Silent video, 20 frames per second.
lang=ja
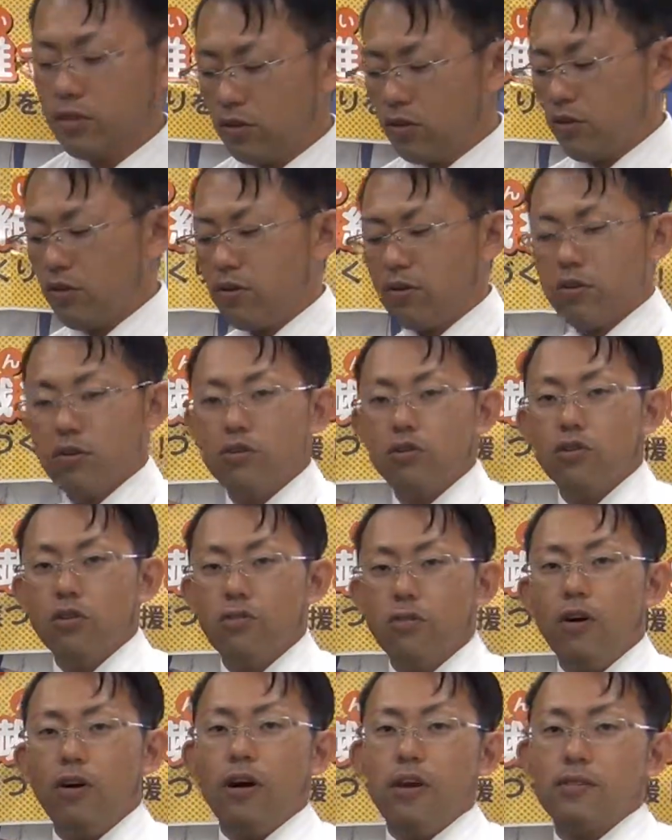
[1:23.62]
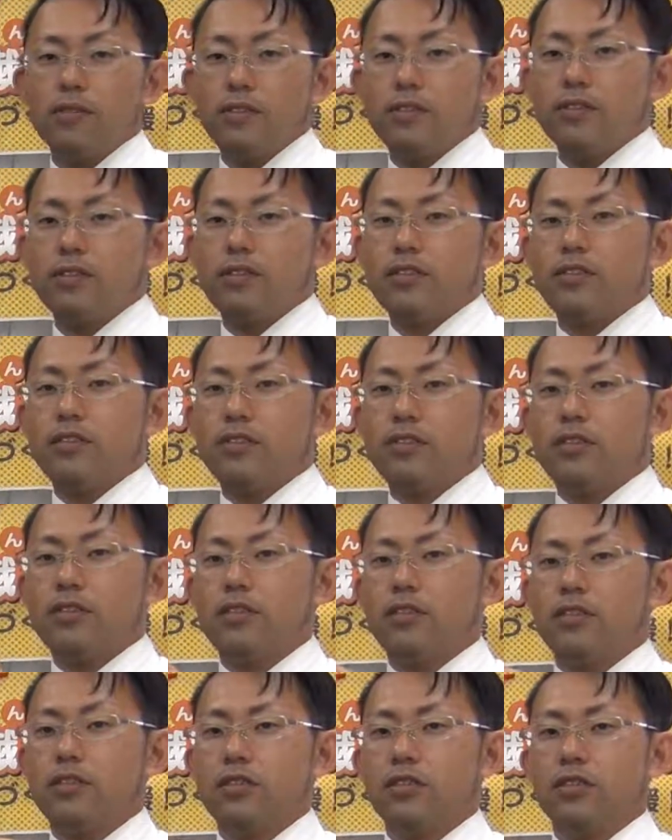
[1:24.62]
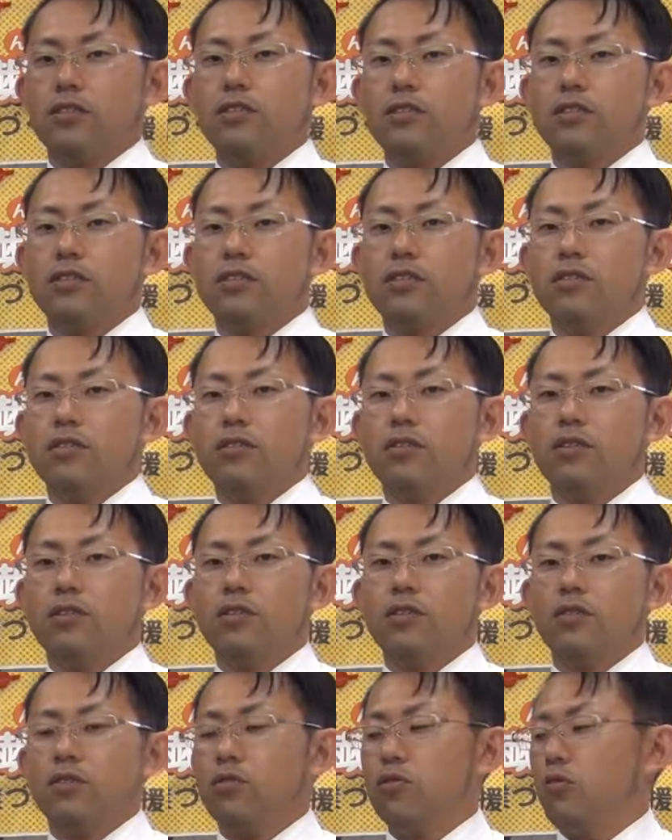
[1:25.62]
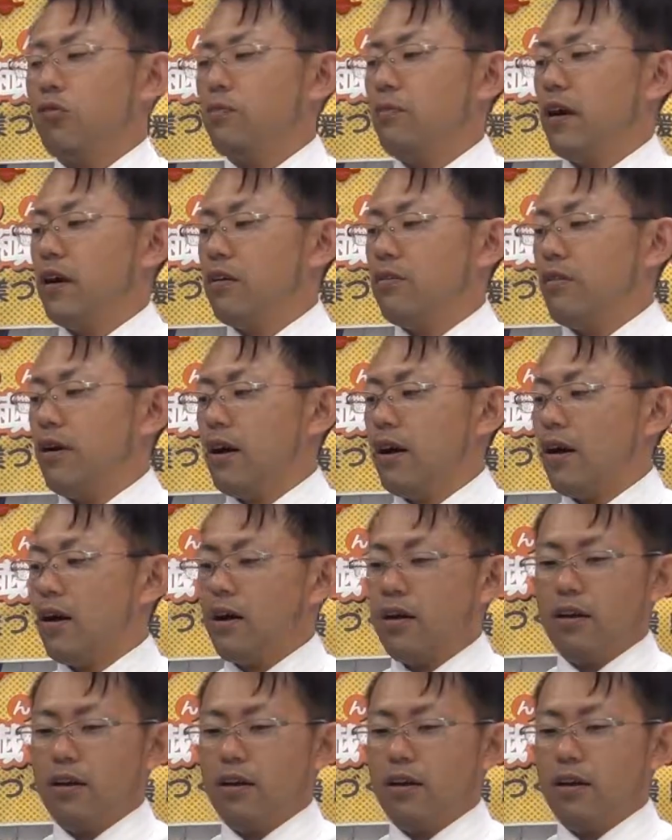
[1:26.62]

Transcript: ど黒もあります黒の場合は